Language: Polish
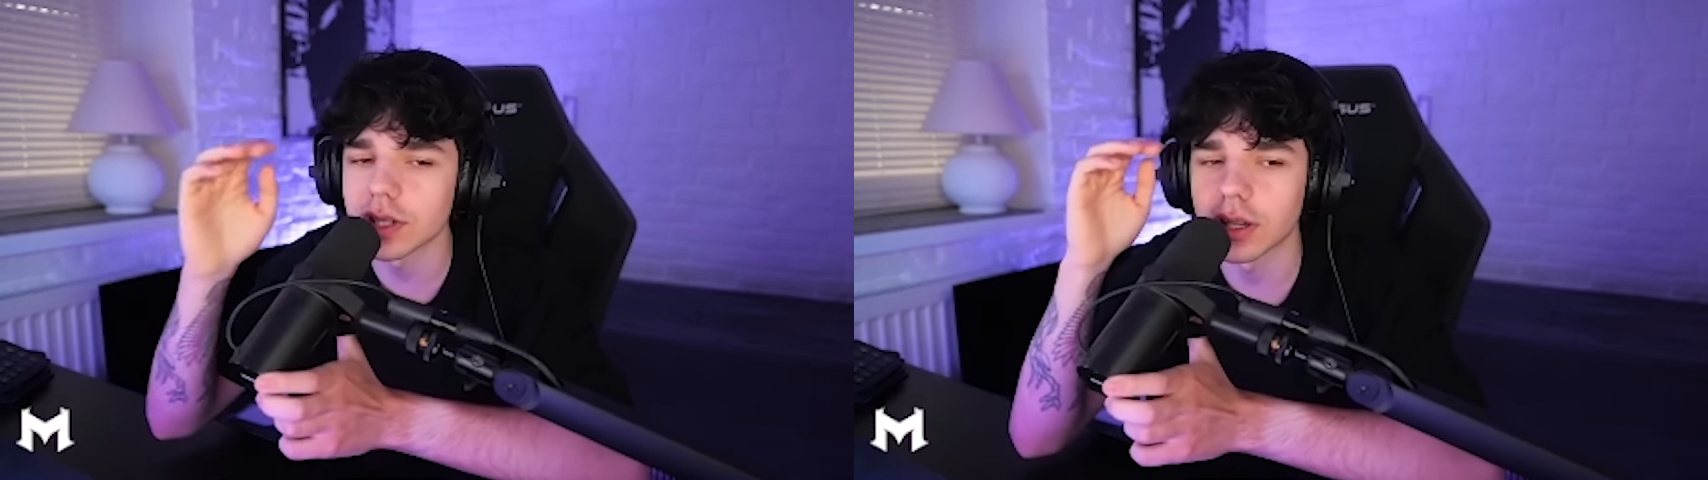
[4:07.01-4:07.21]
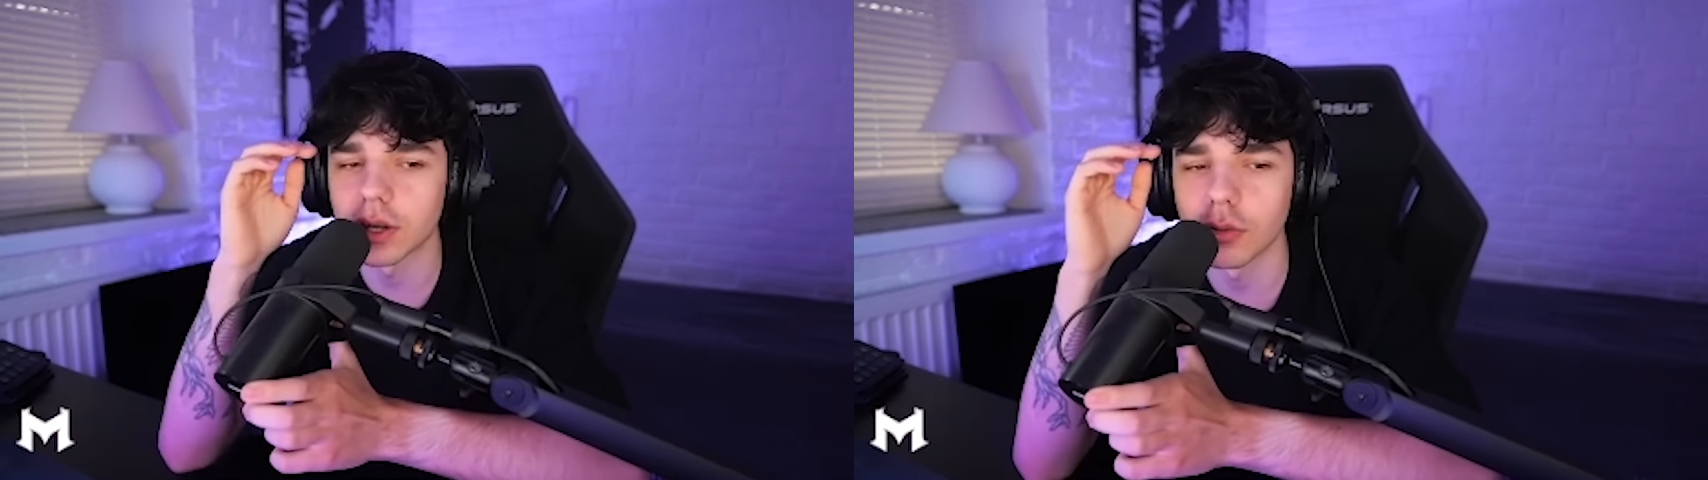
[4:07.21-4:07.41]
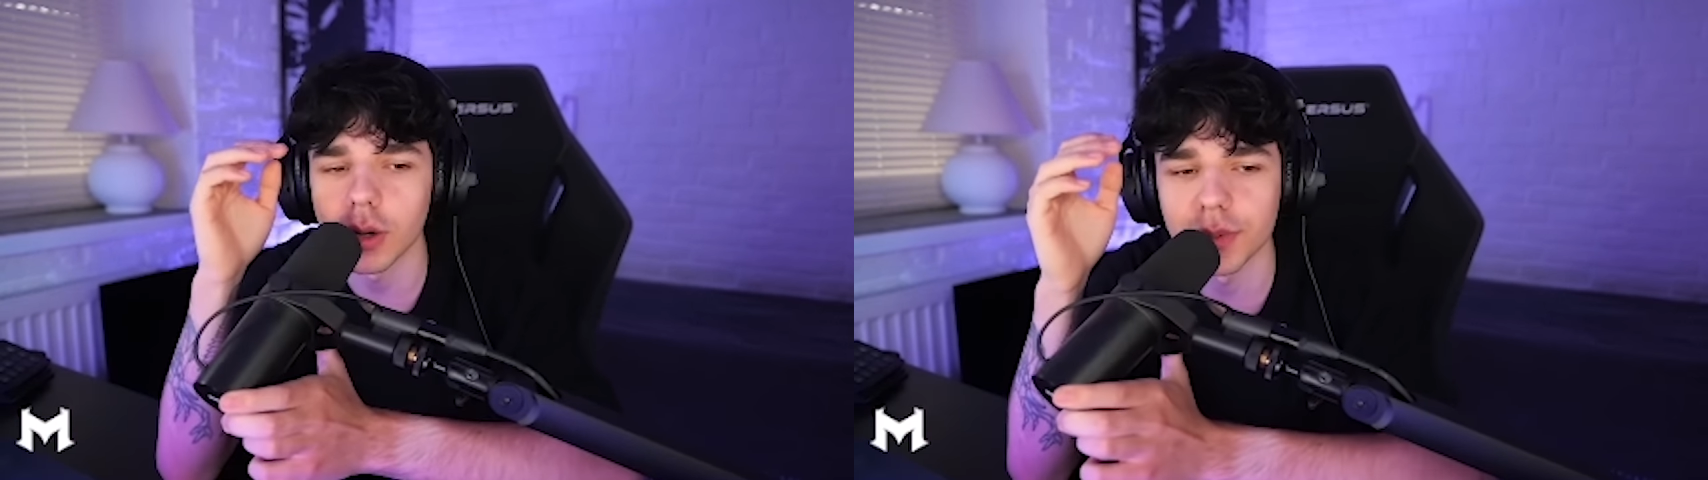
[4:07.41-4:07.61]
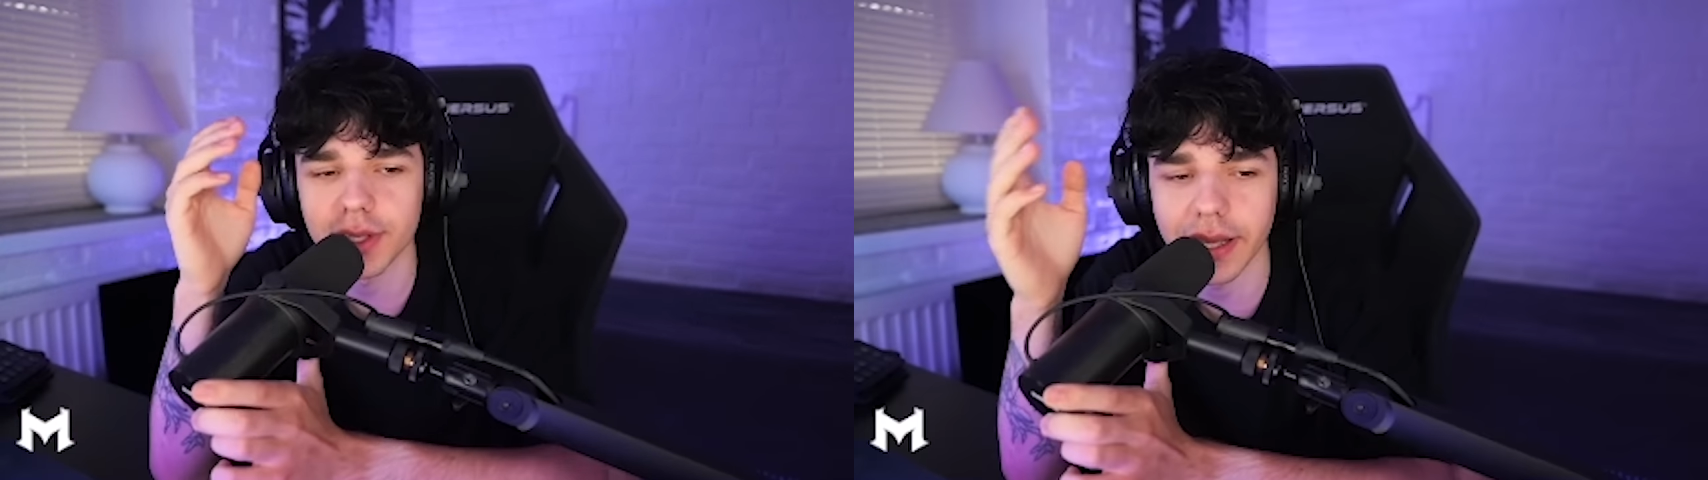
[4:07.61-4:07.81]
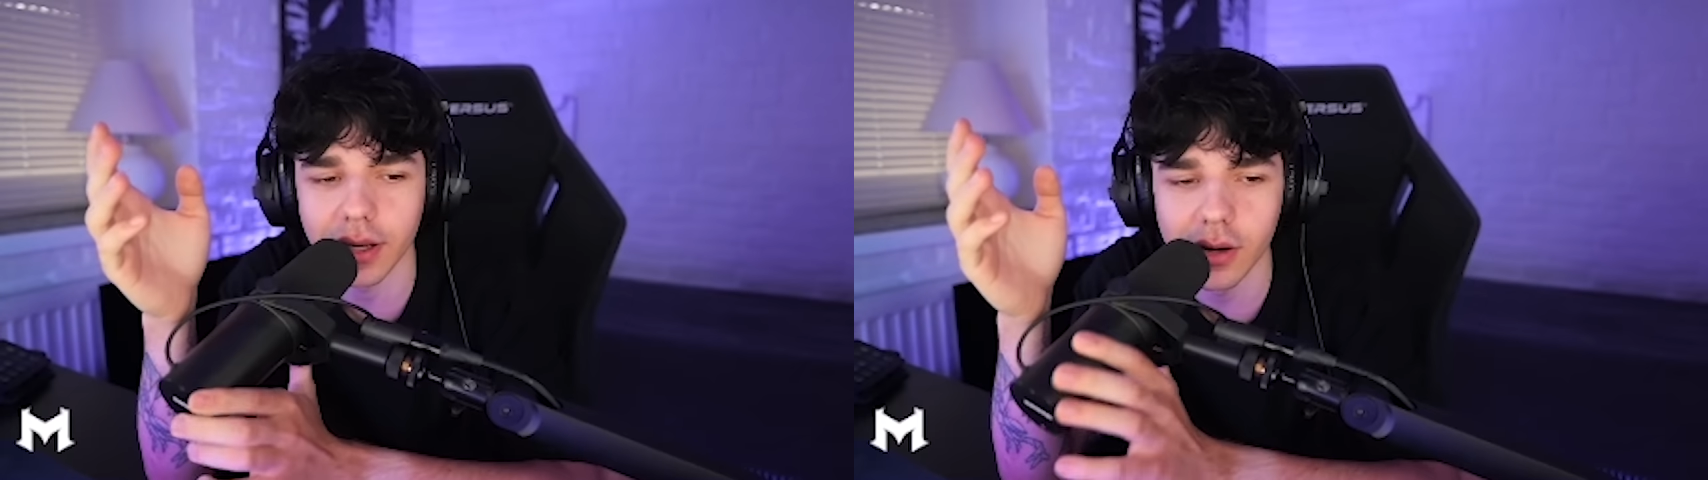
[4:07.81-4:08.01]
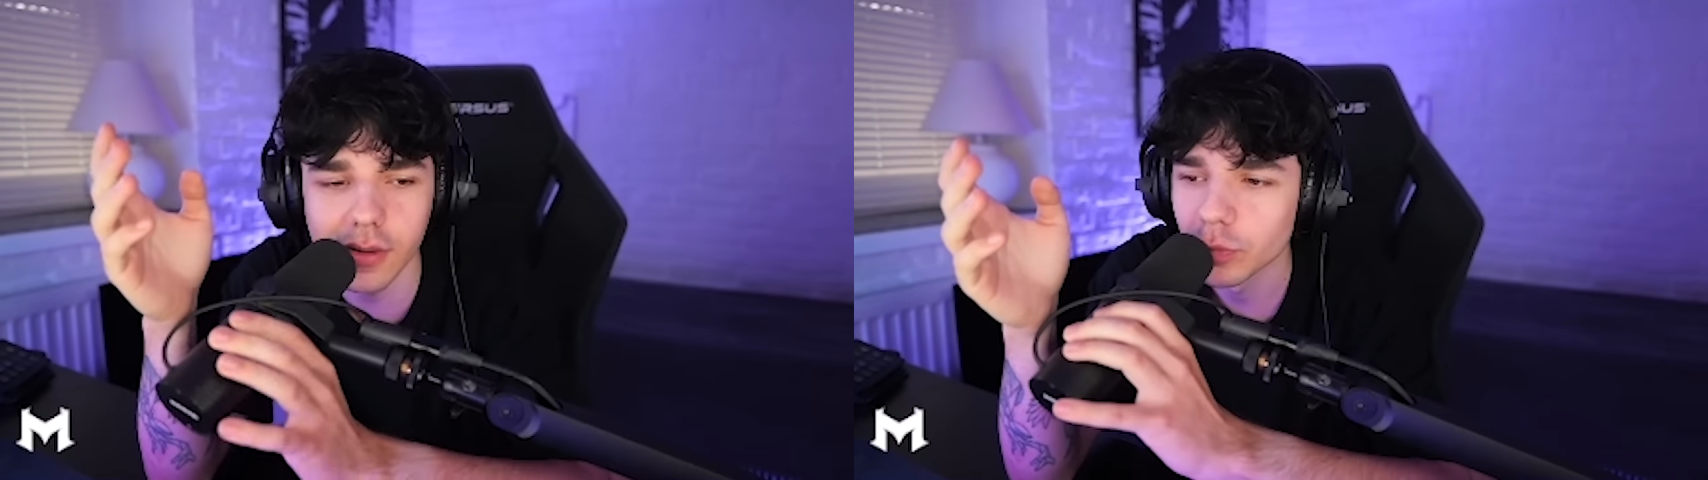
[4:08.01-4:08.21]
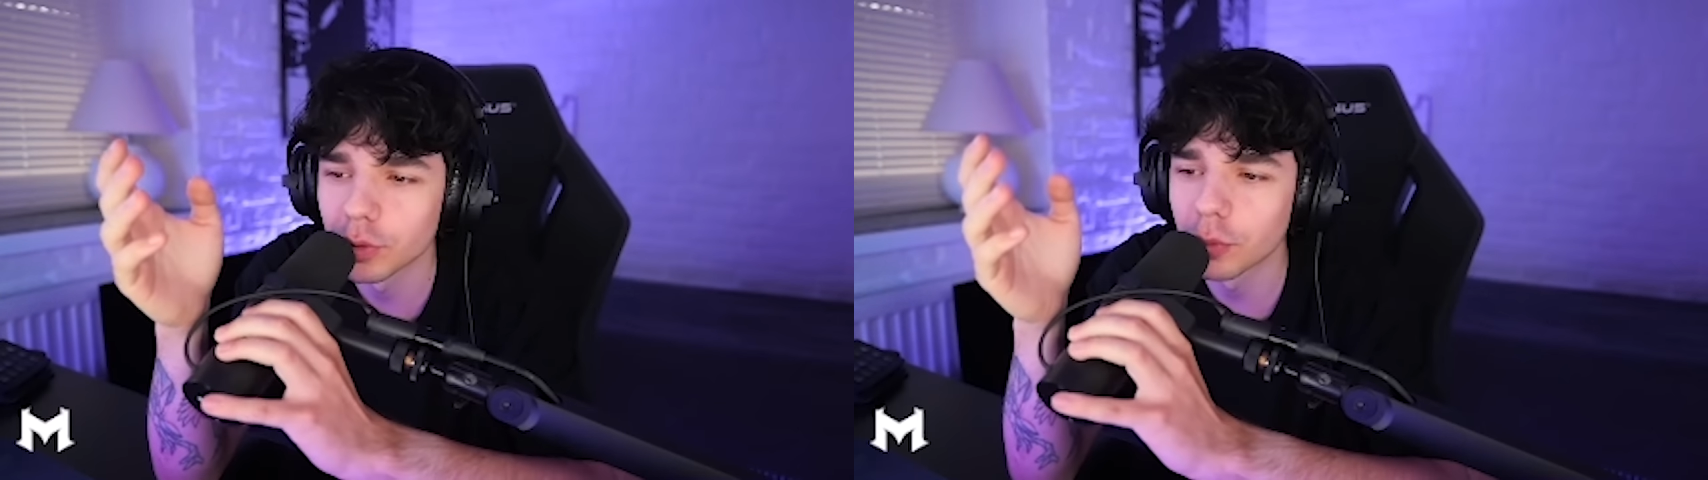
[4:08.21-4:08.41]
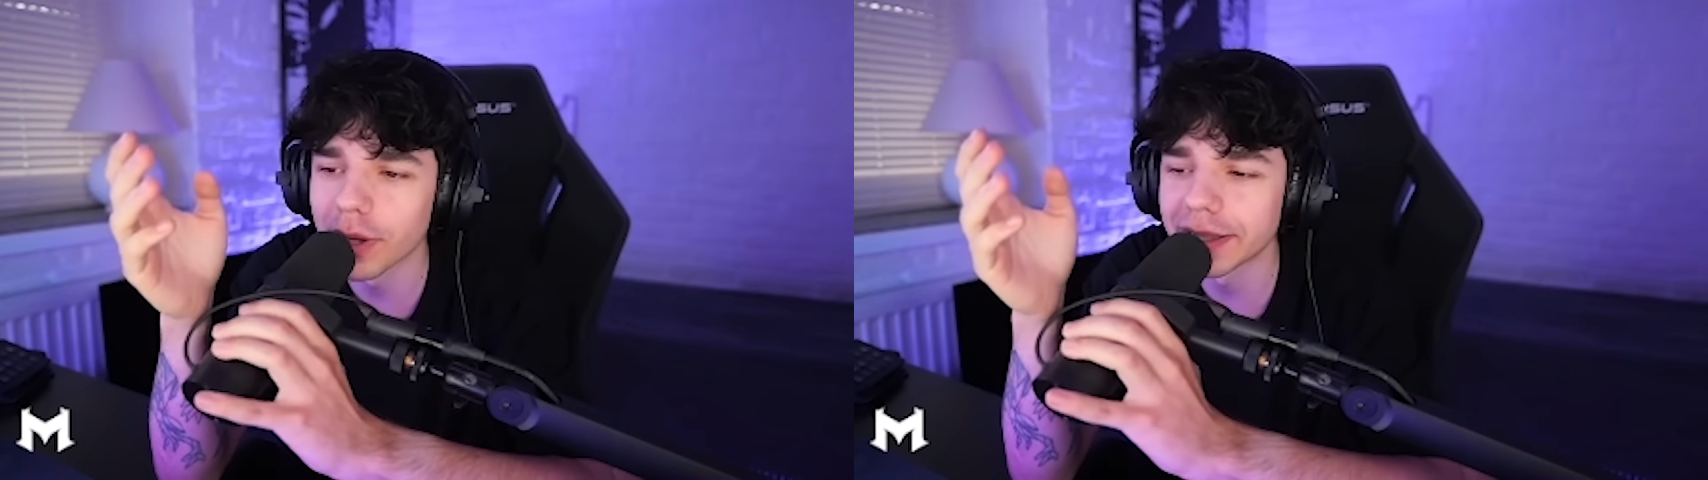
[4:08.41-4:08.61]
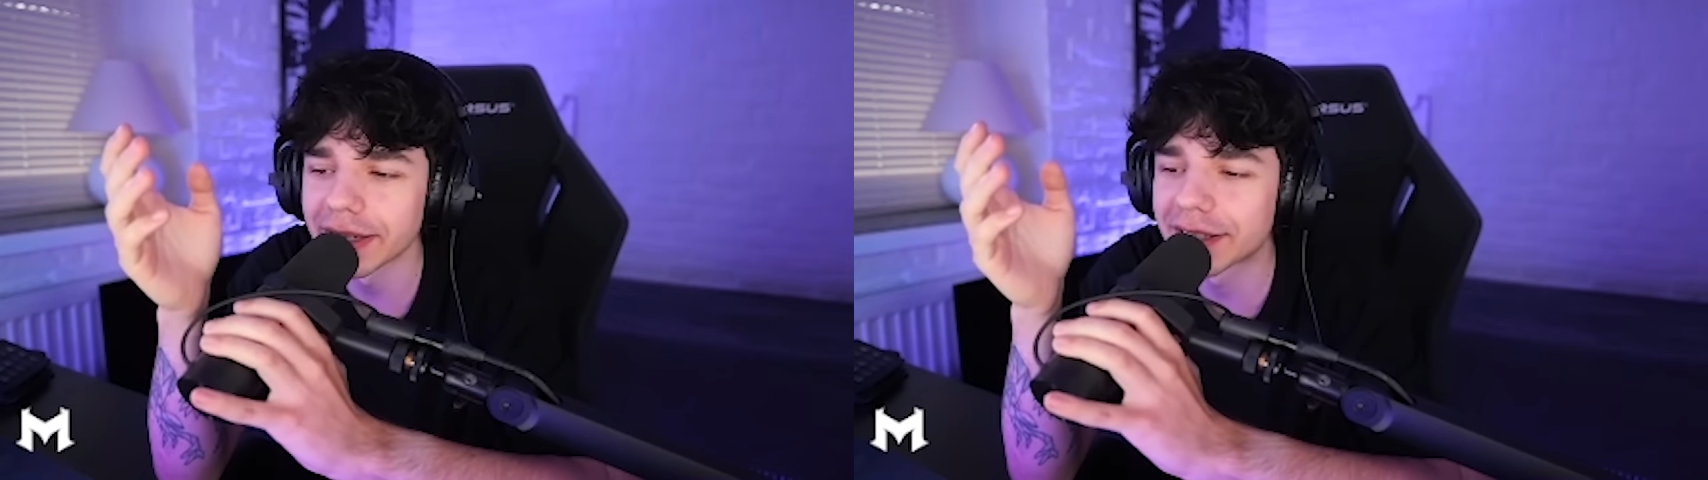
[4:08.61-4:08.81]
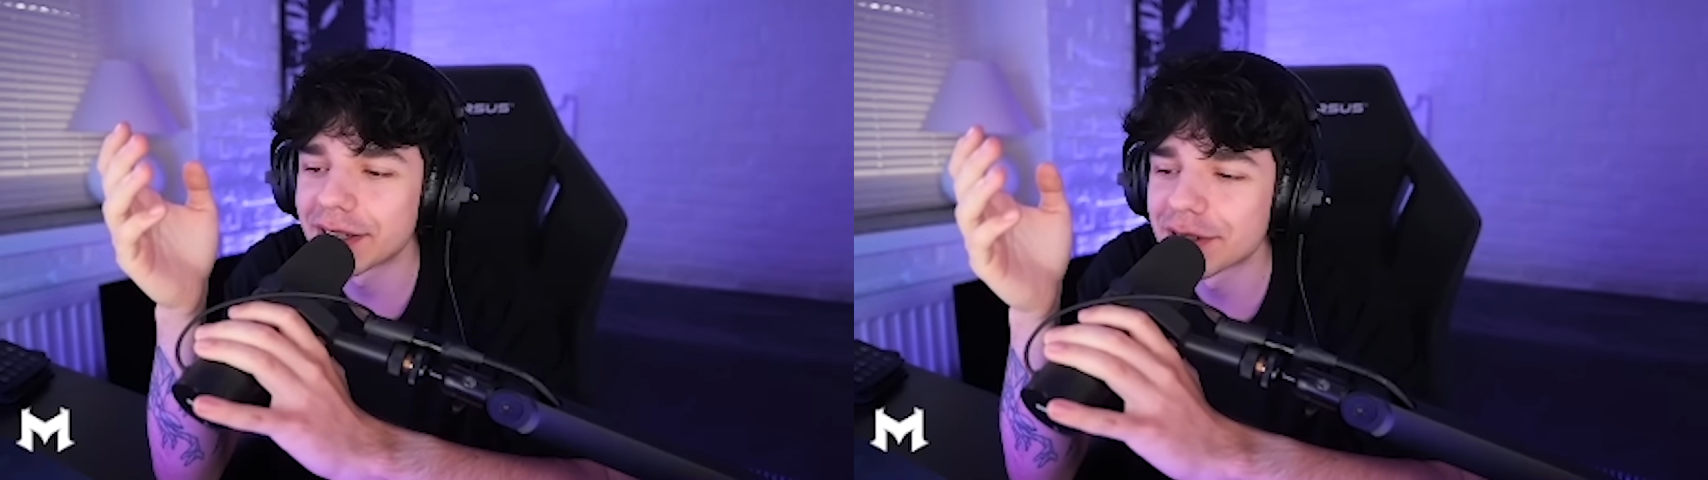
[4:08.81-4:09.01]
jak chłop z Lego układa
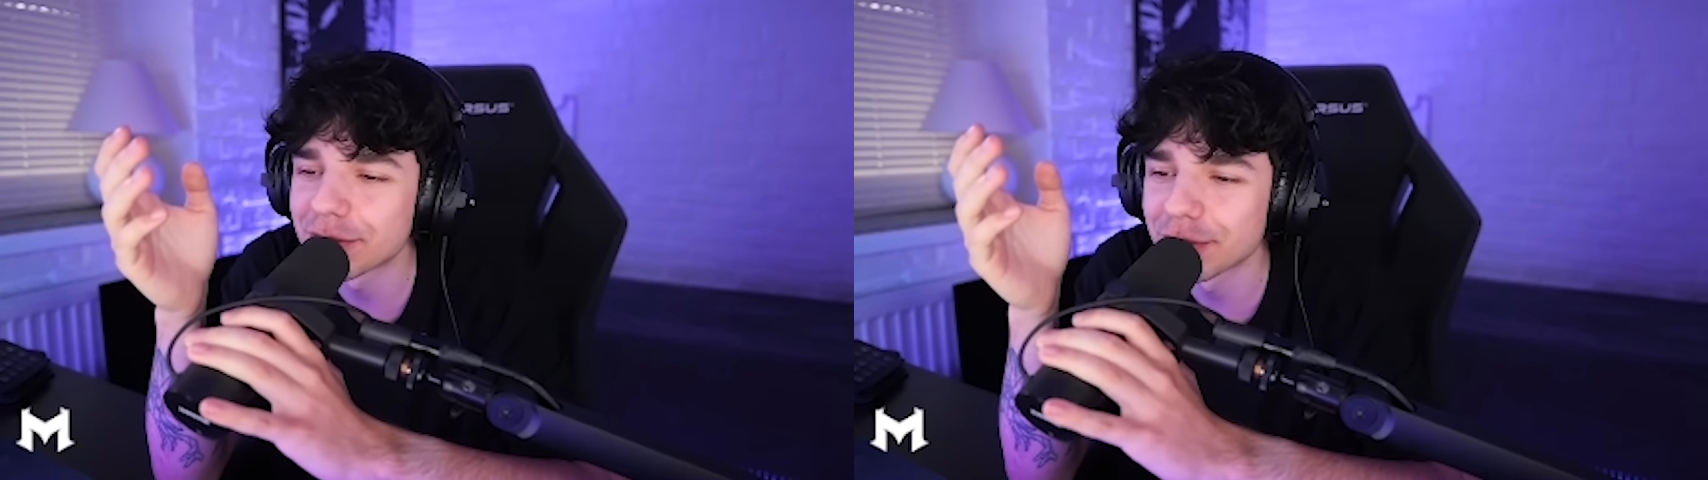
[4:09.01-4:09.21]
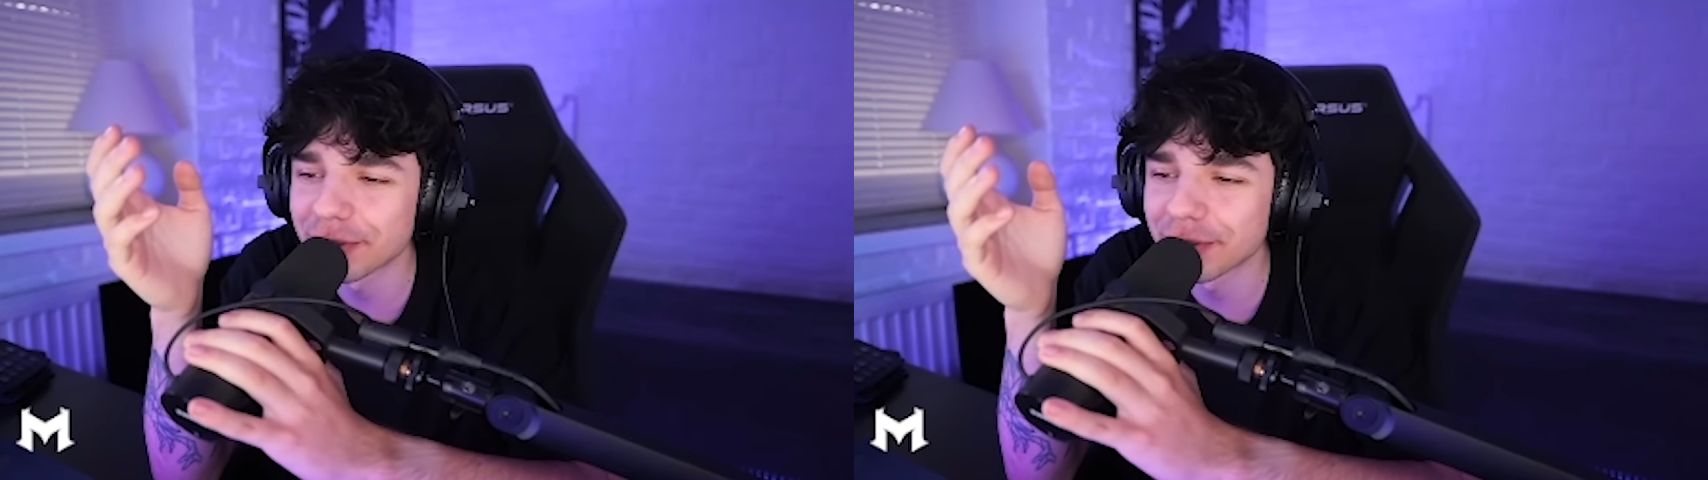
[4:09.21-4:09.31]
jakieś